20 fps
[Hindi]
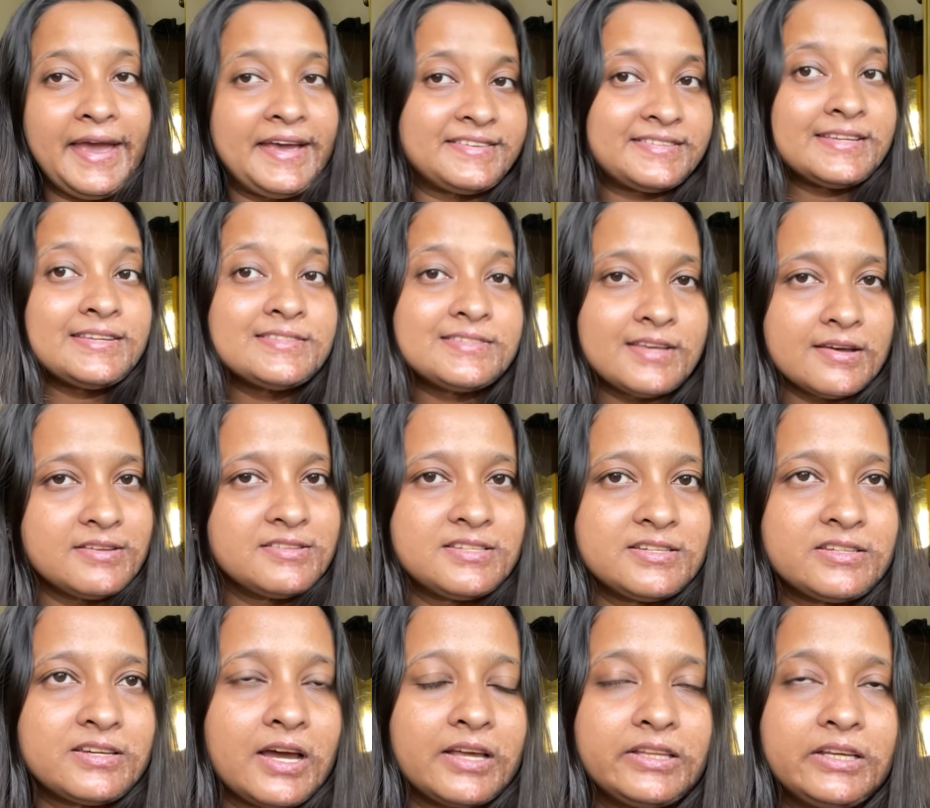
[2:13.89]
ऐसे इंसान
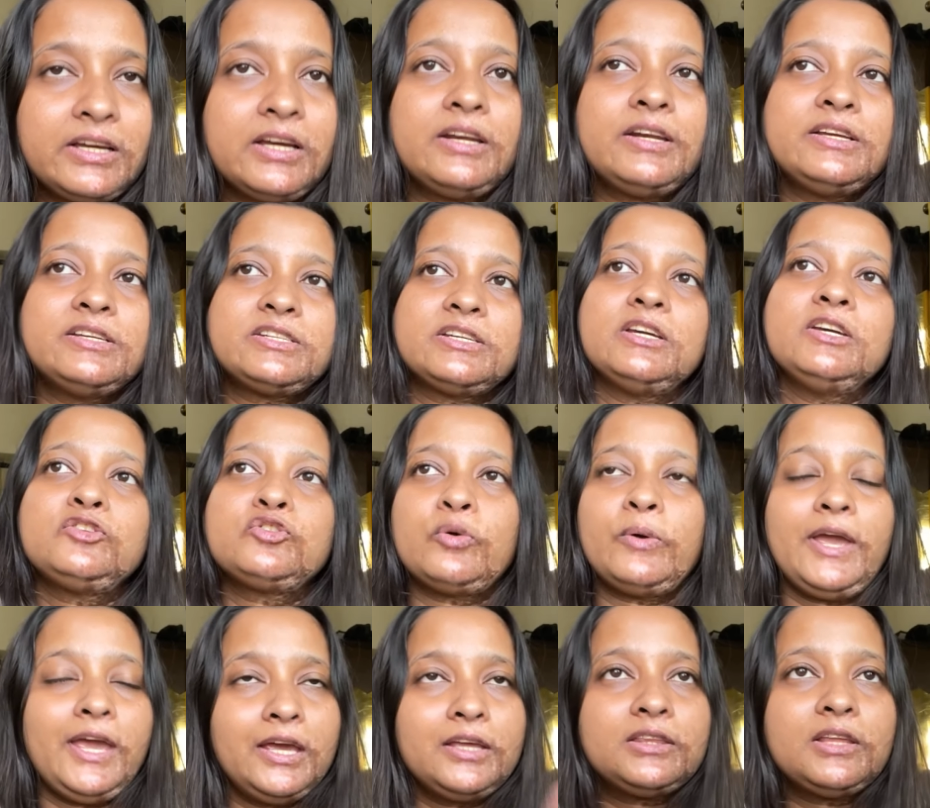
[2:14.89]
से शादी करनी चाहिए
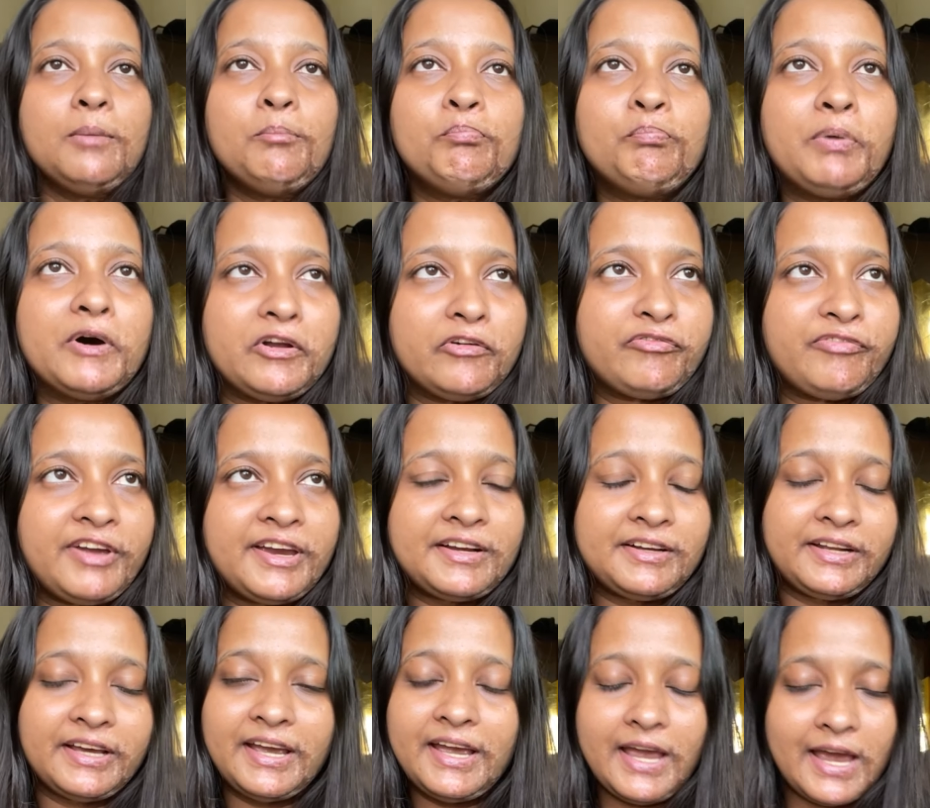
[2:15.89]
जो एकदम
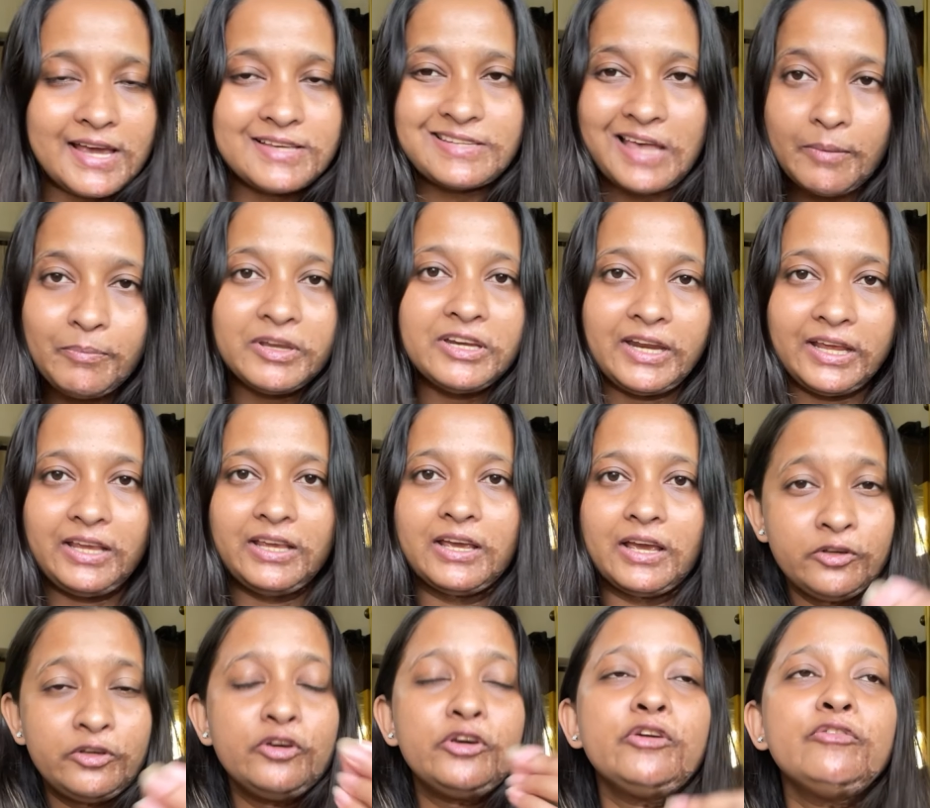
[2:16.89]
परफेक्ट है ऐसा भी नहीं
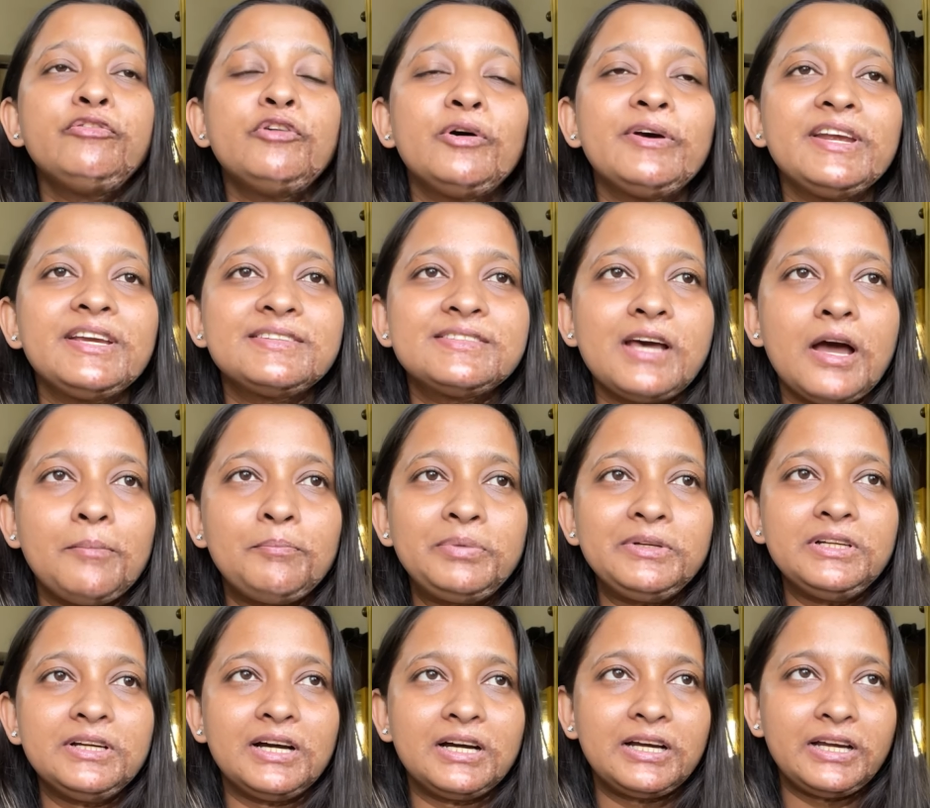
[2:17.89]
है क्योंकि फॉर
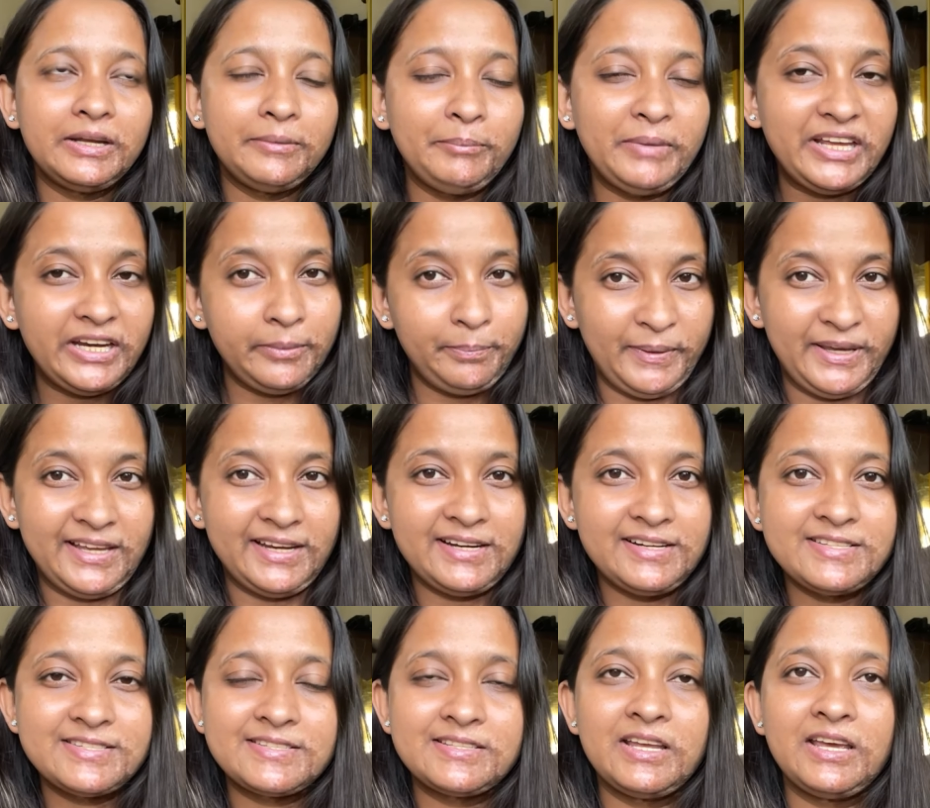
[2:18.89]
एग्जाम्पल अगर मेरे
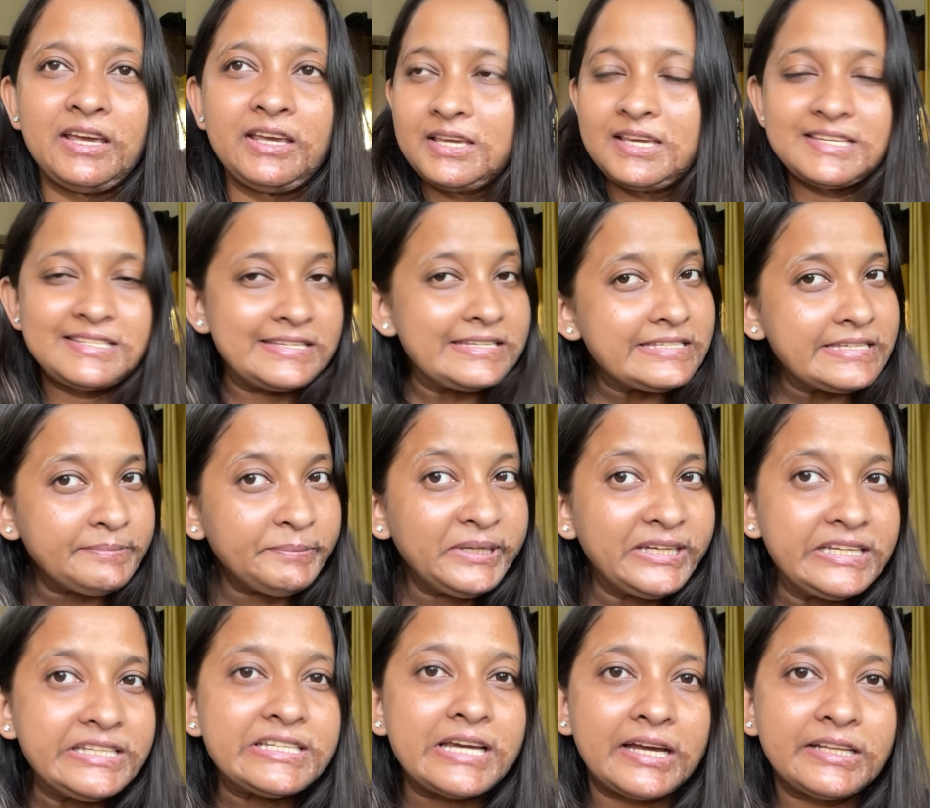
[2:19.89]
पेरेंट्स ने किसी से
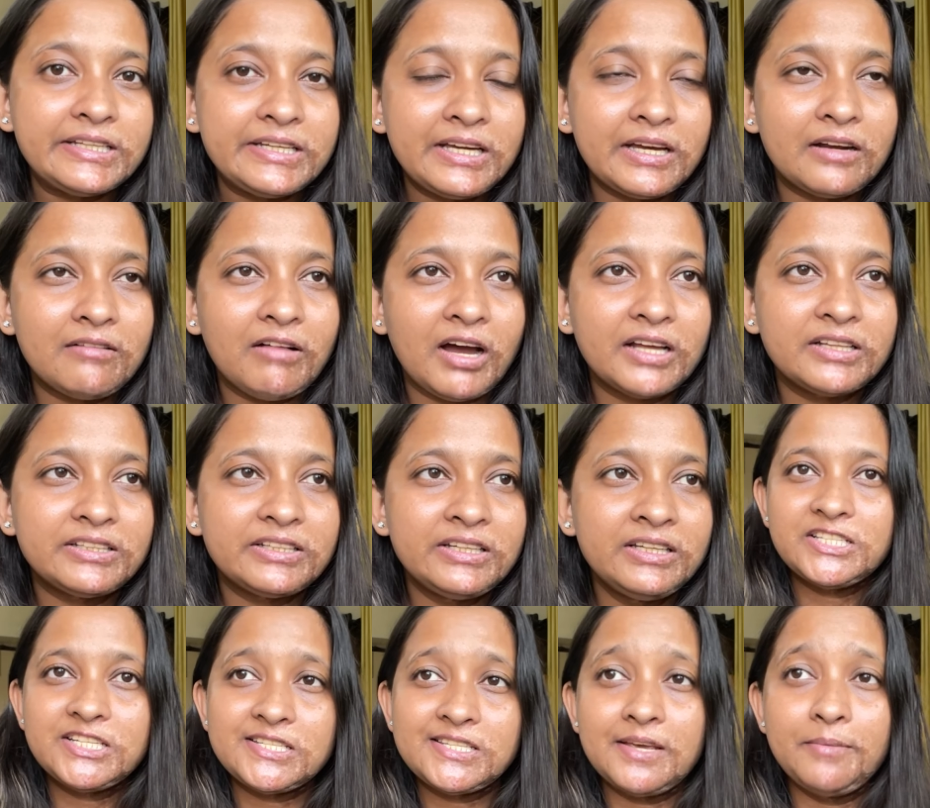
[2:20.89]
मेरी मेरी शादी करवा दी
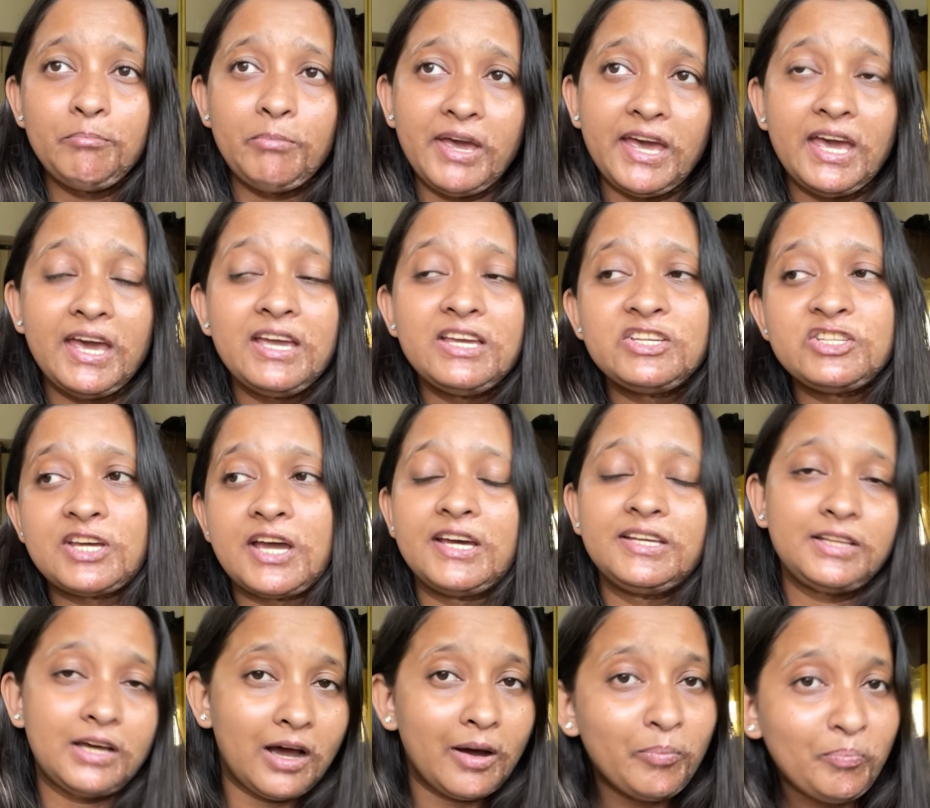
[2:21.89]
जिसे मैं
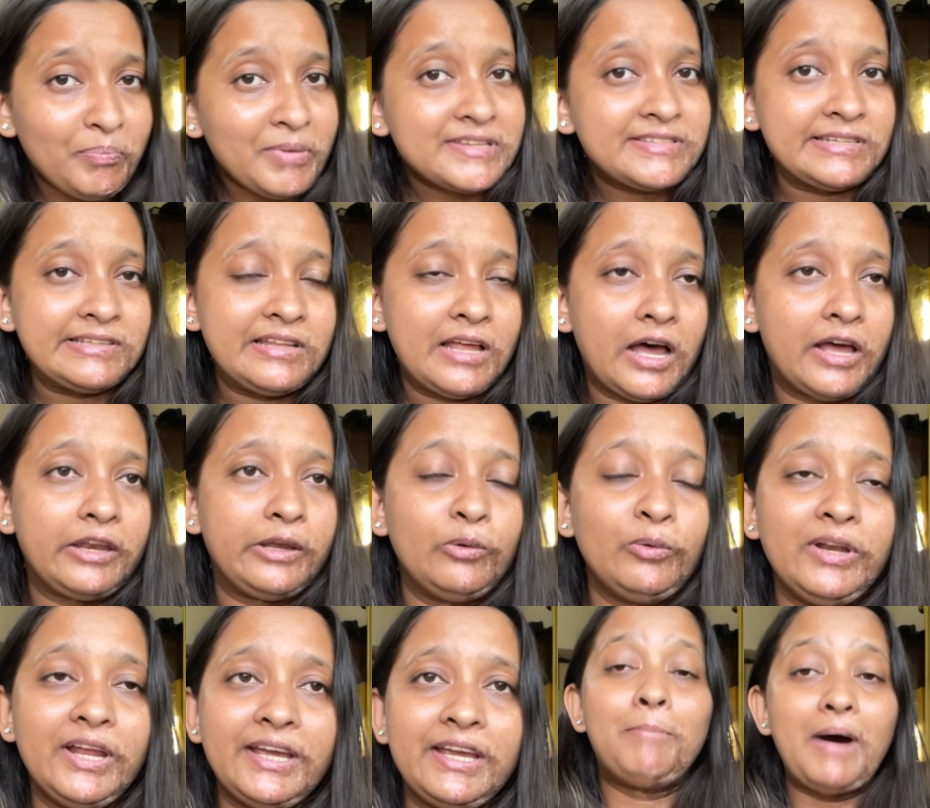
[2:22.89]
शायद अब पसंद आ रही
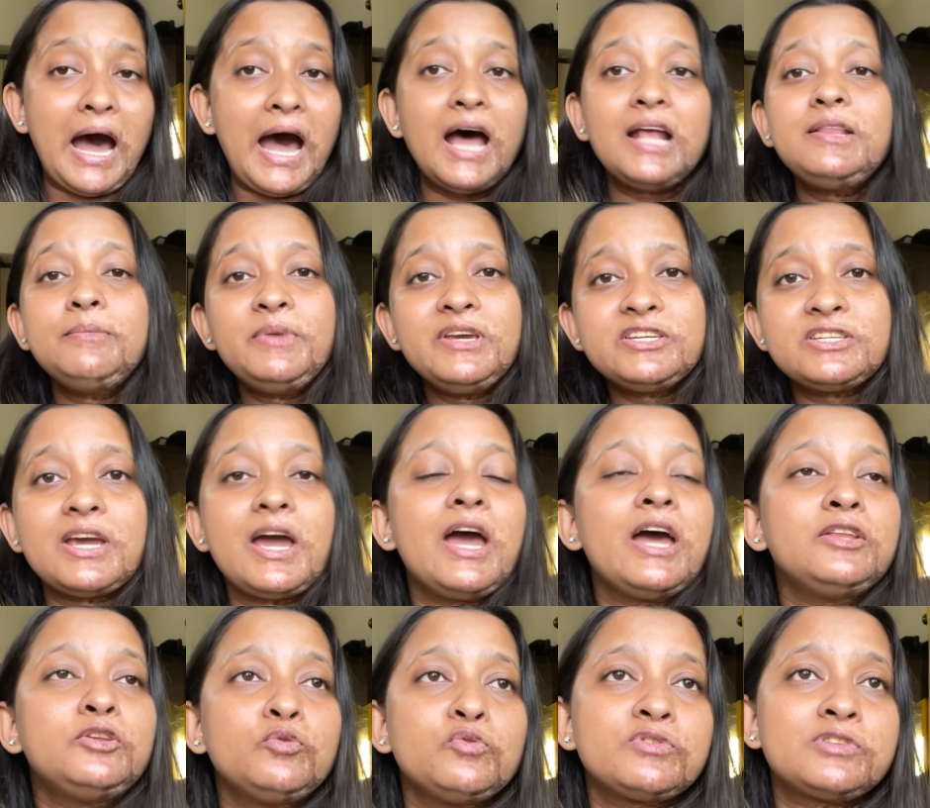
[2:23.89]
हूँ लेकिन बाद में
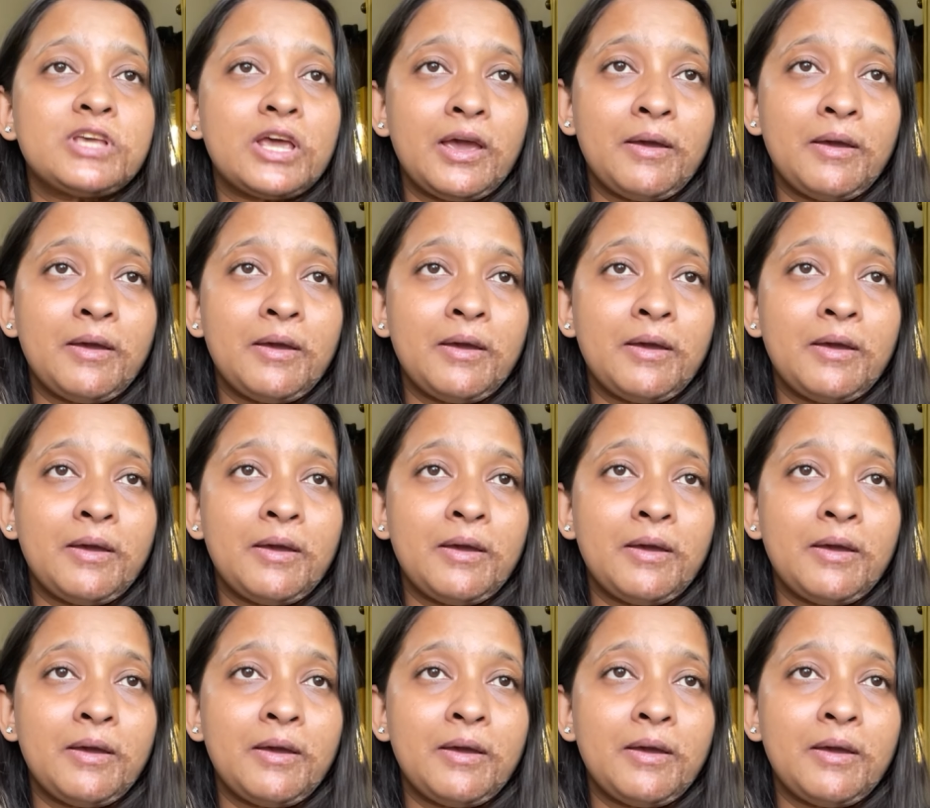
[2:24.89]
शायद उसे